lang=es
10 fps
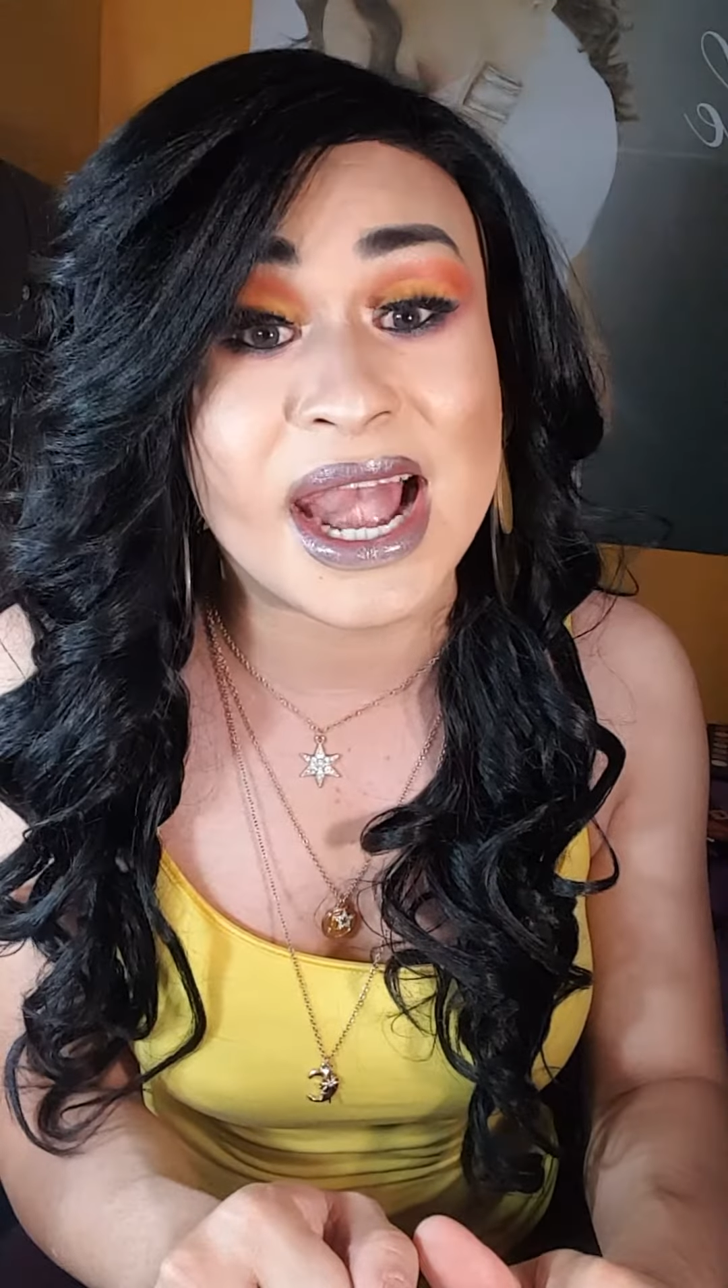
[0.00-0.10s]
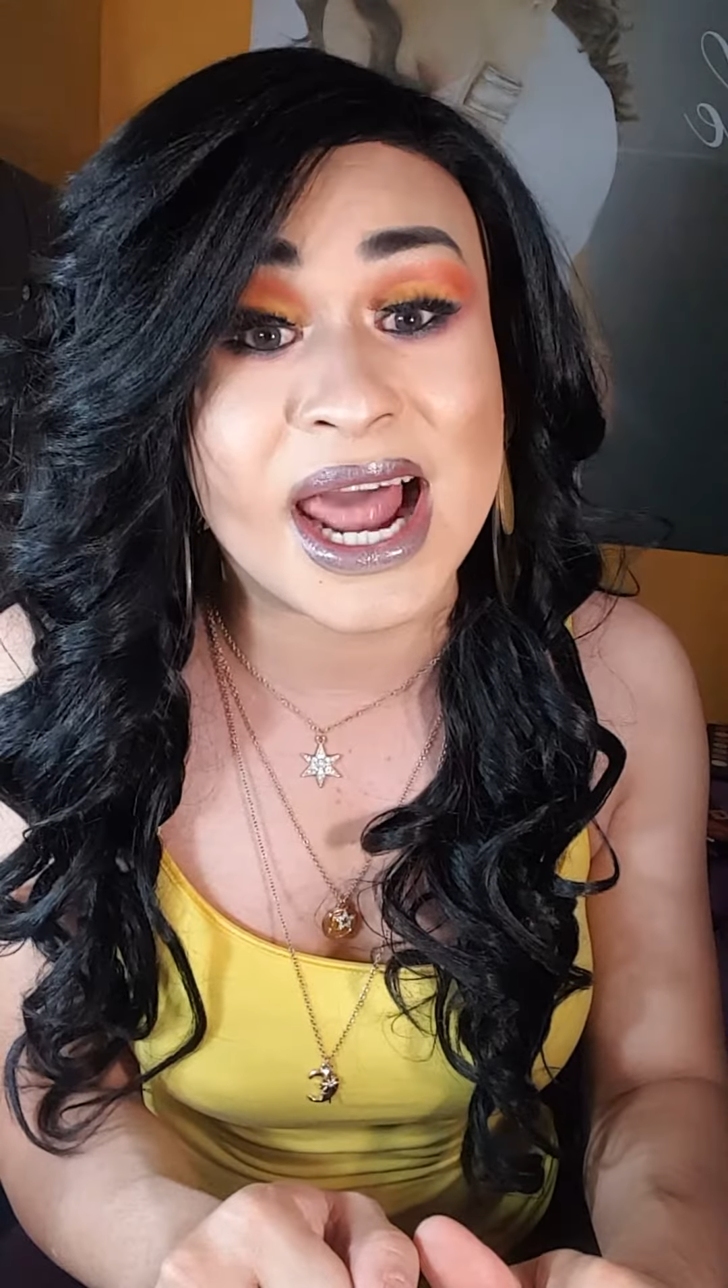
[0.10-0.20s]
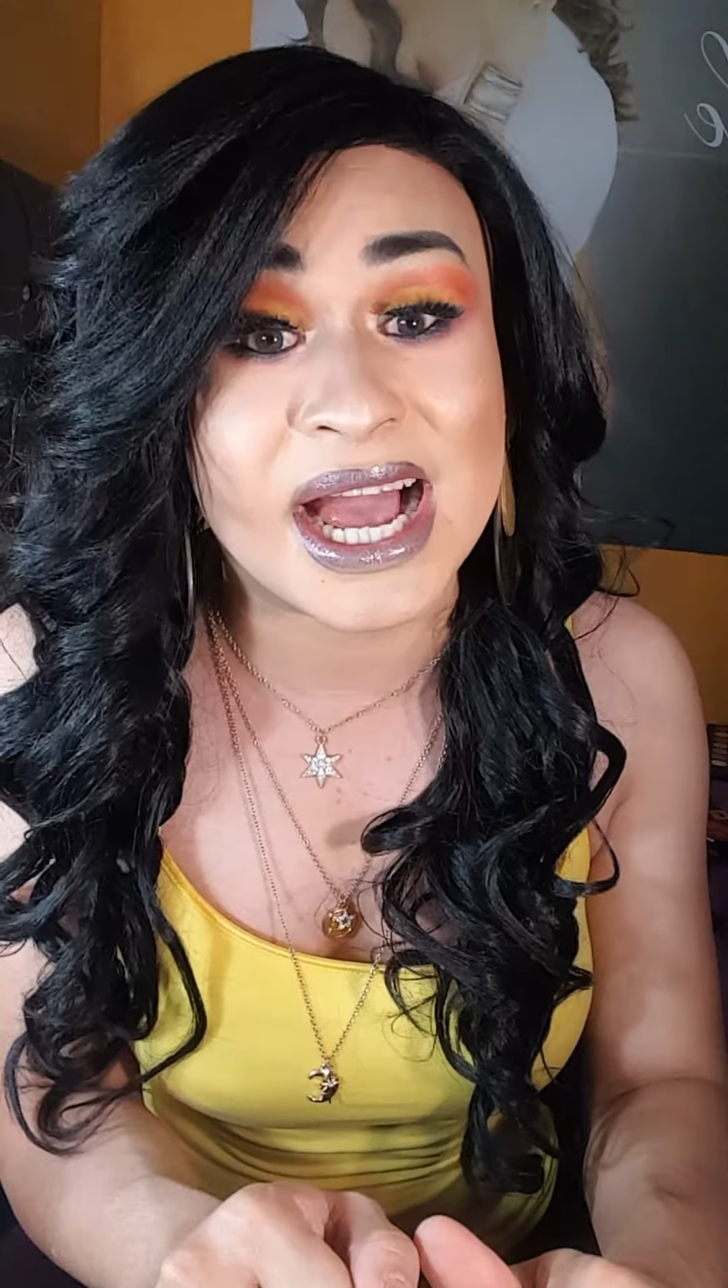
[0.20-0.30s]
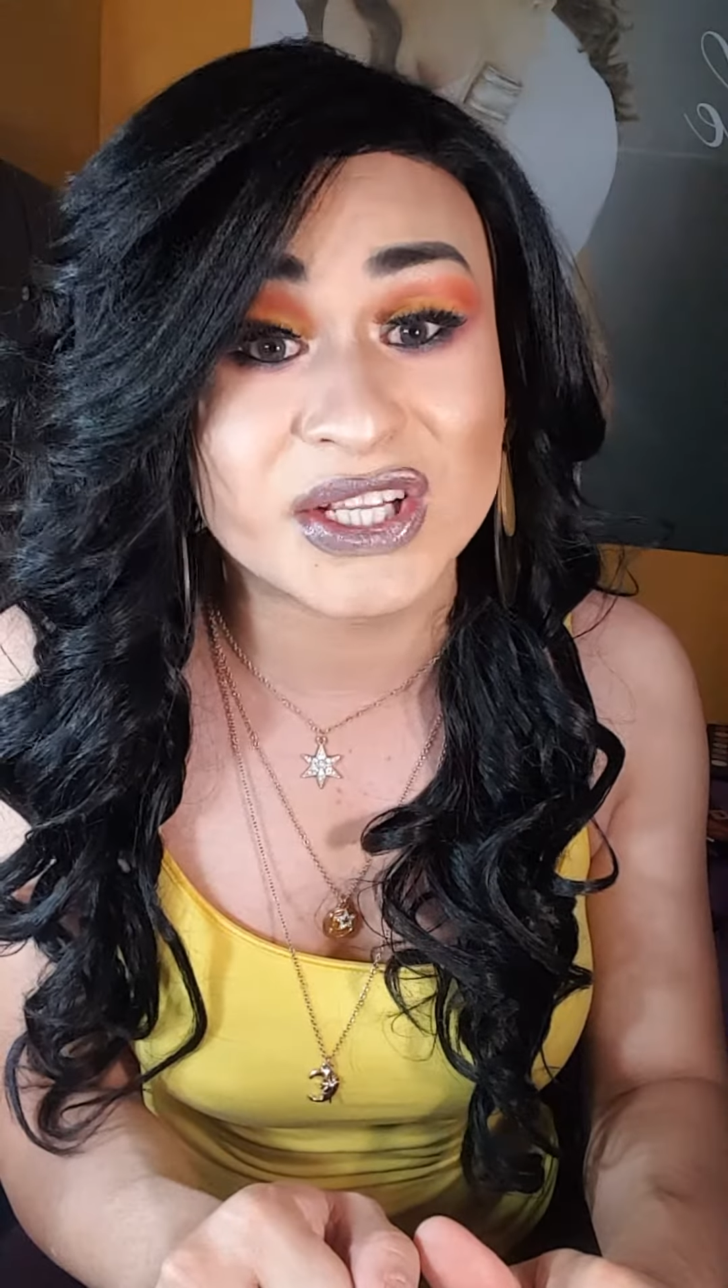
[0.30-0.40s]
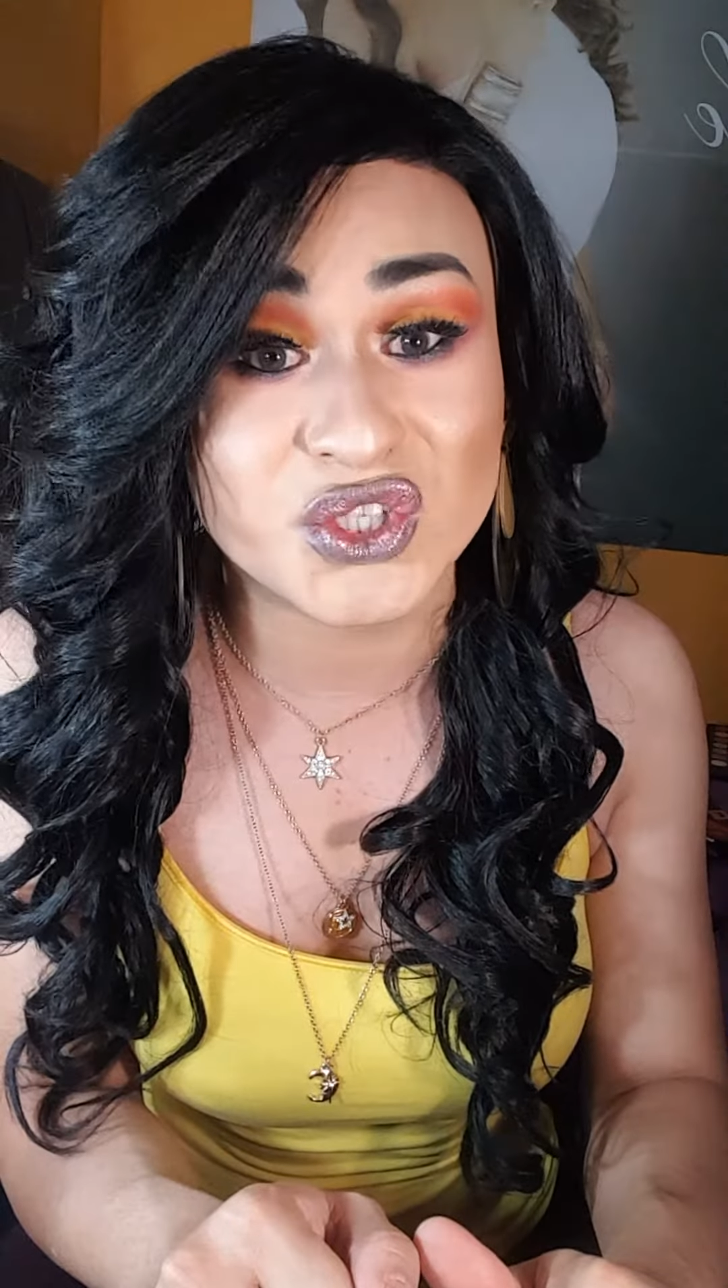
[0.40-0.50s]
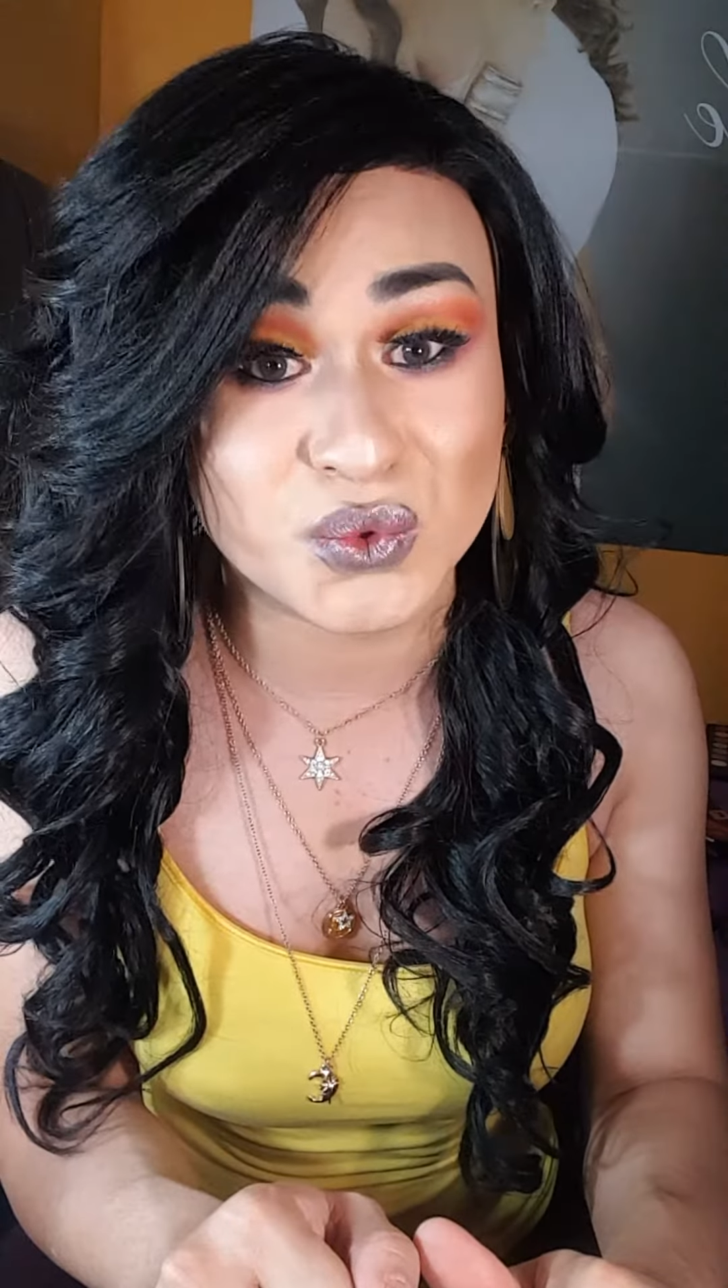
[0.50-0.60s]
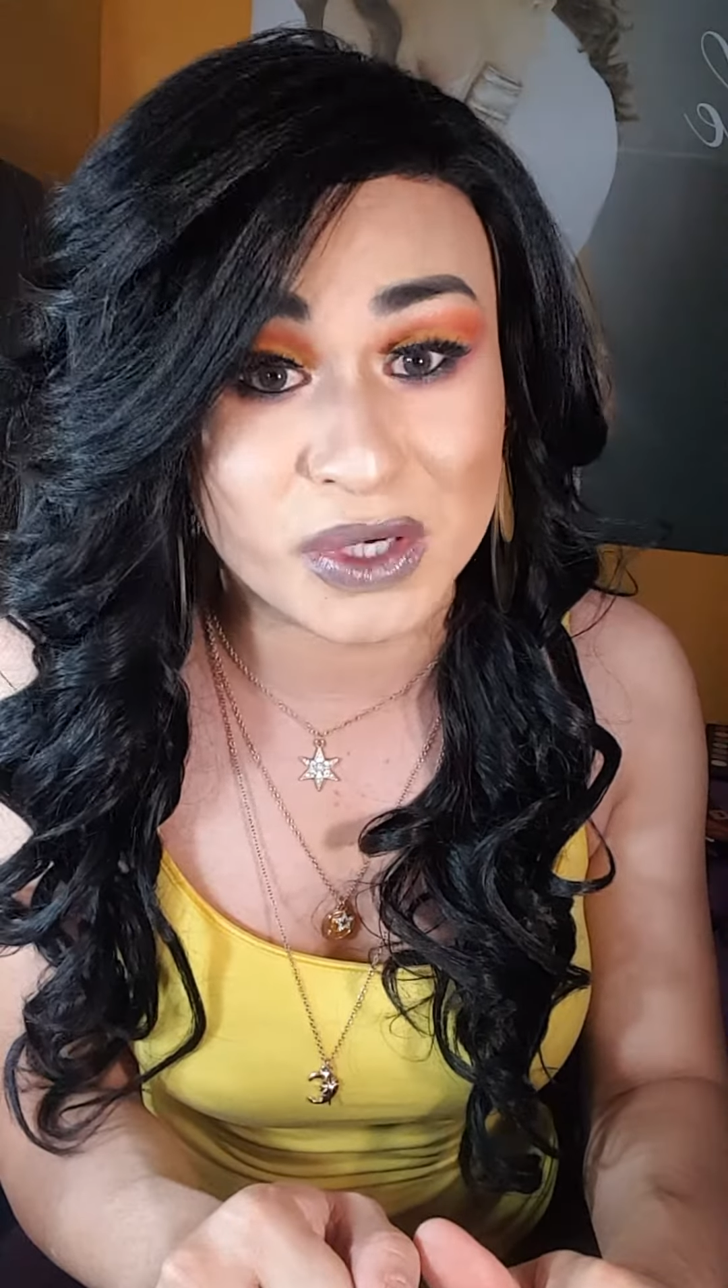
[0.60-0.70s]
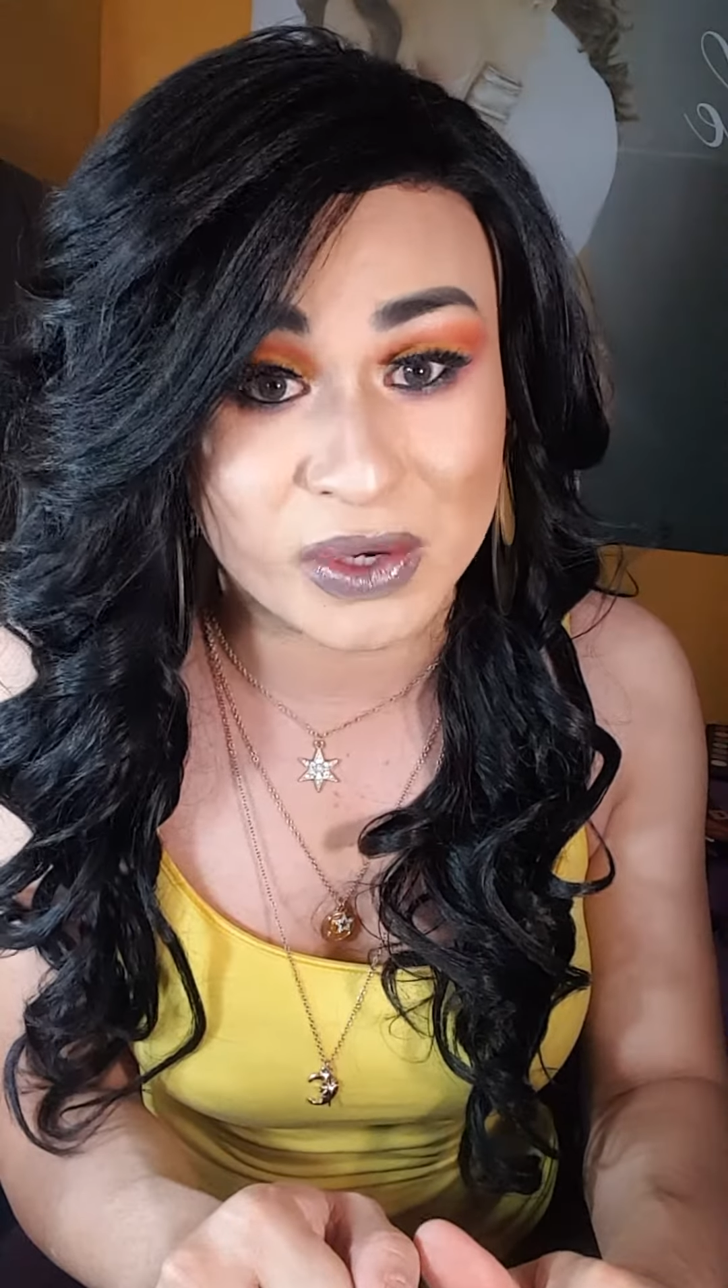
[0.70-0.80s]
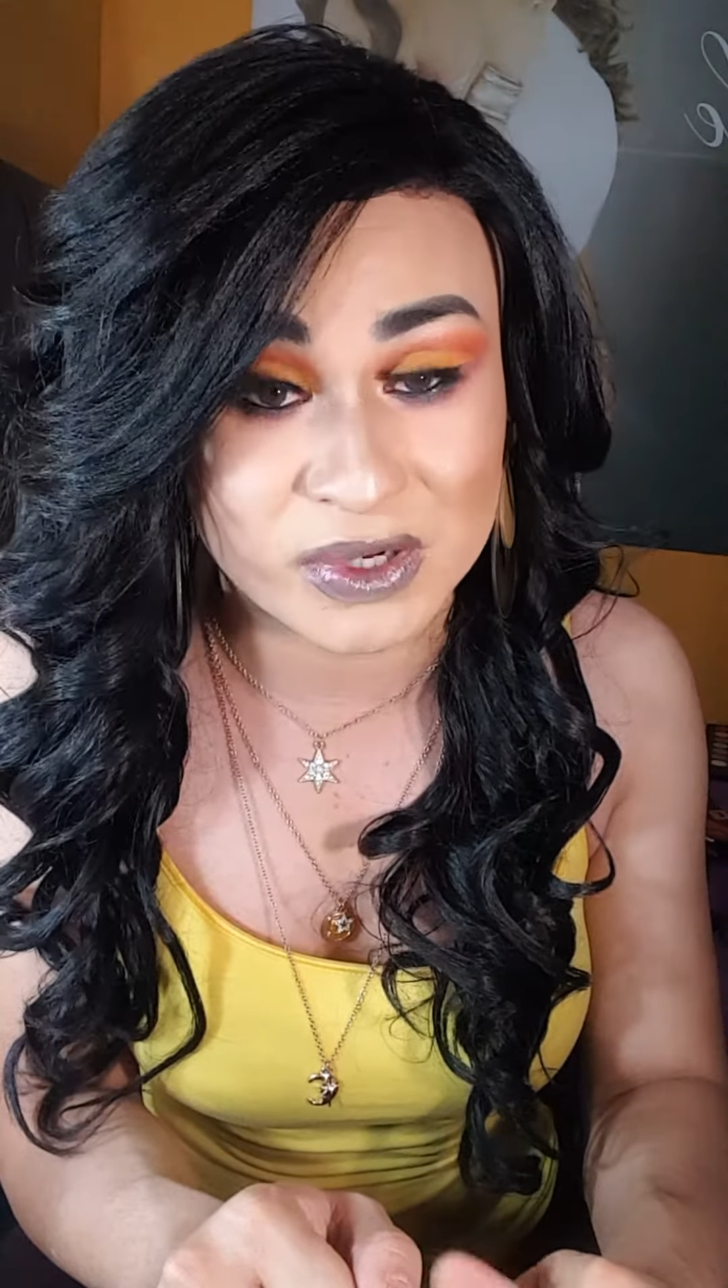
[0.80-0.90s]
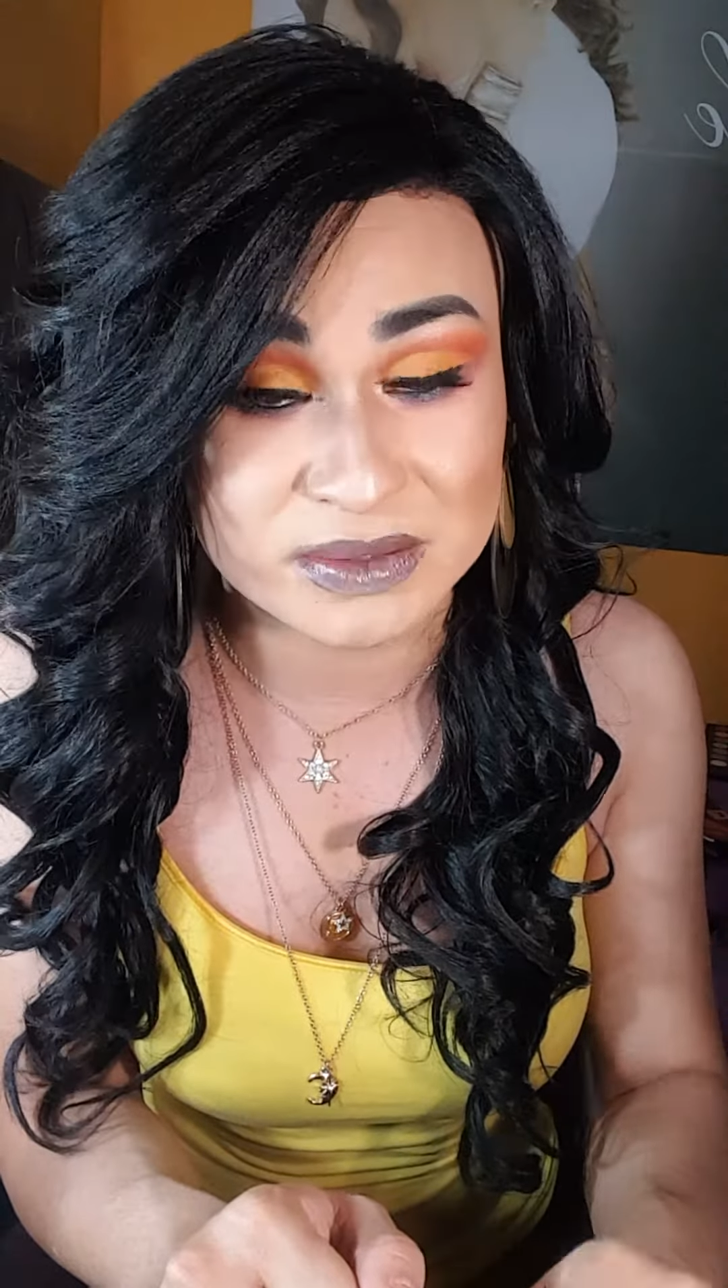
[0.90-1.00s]
La
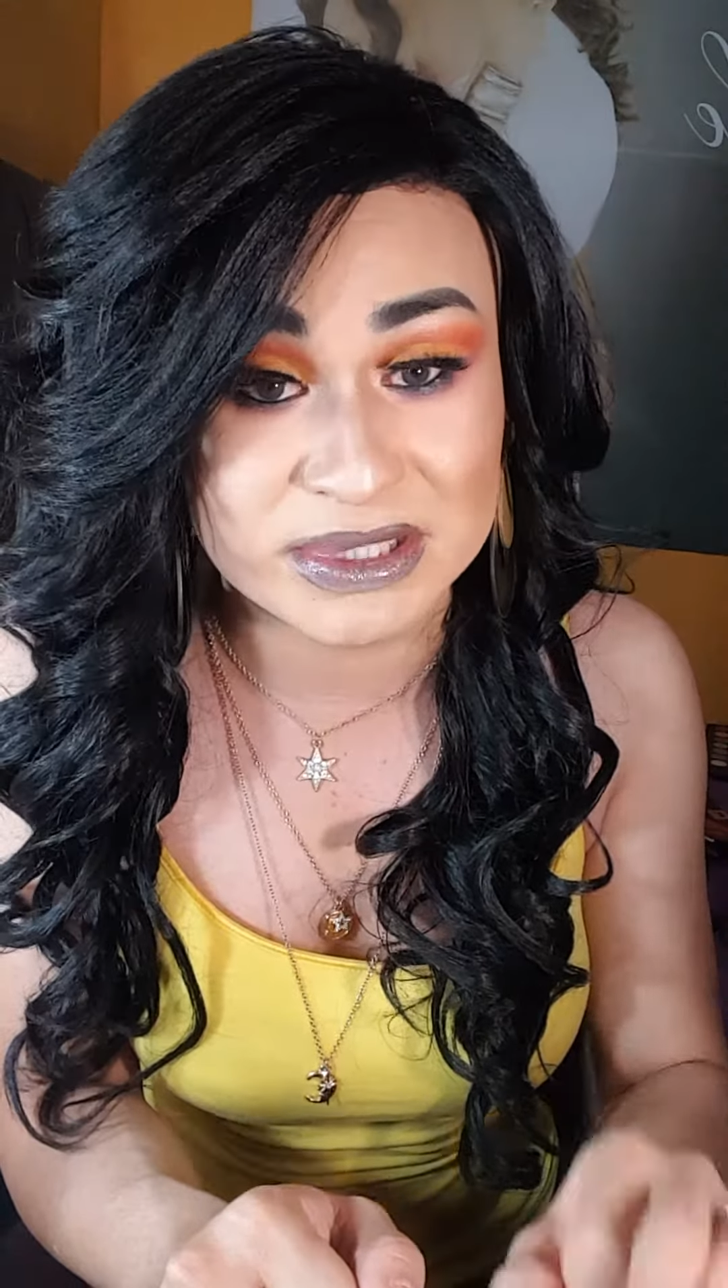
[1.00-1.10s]
Chula Ruiz,